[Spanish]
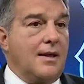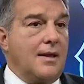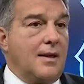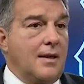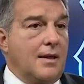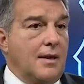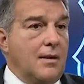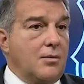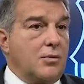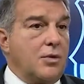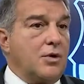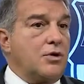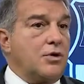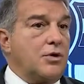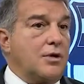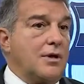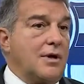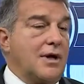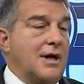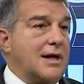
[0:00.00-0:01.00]
Entonces,
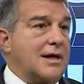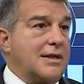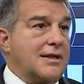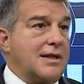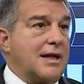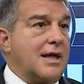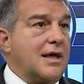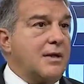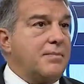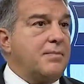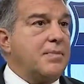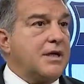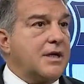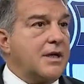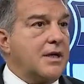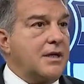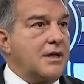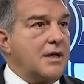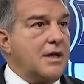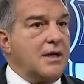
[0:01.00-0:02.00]
un poco
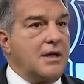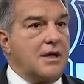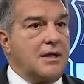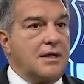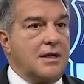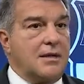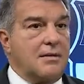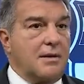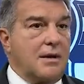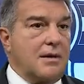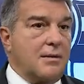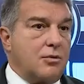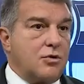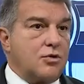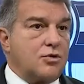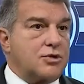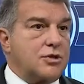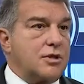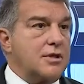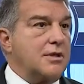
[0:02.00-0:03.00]
eh, la
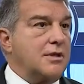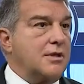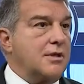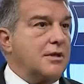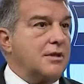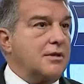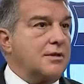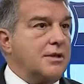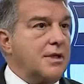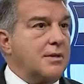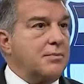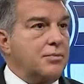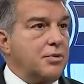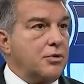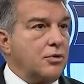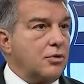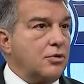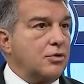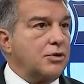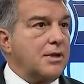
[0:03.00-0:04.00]
operación consistiría en
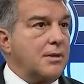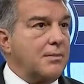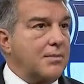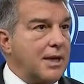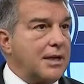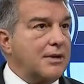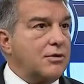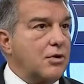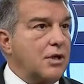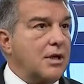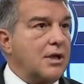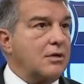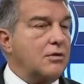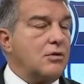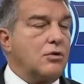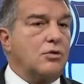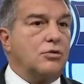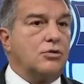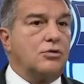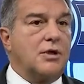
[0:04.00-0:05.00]
hacerle el
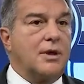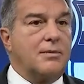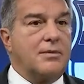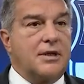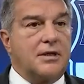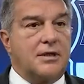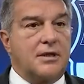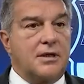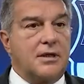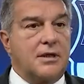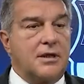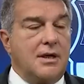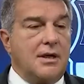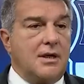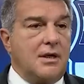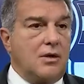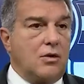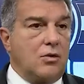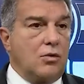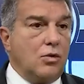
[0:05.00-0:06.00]
favor a Méndez de
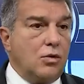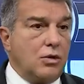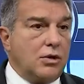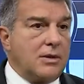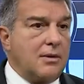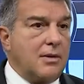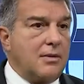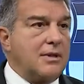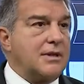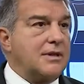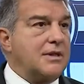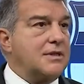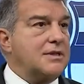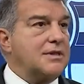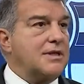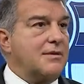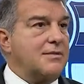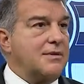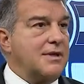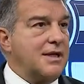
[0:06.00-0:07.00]
fichar a Rubén Neves
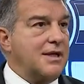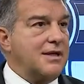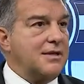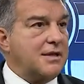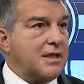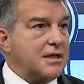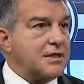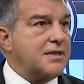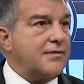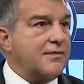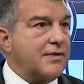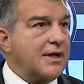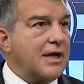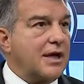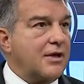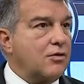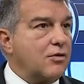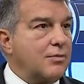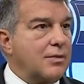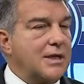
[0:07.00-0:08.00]
para reforzar el
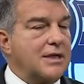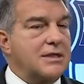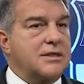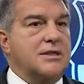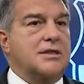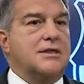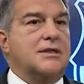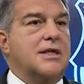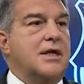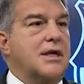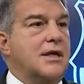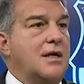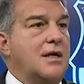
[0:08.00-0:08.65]
centro del campo culé,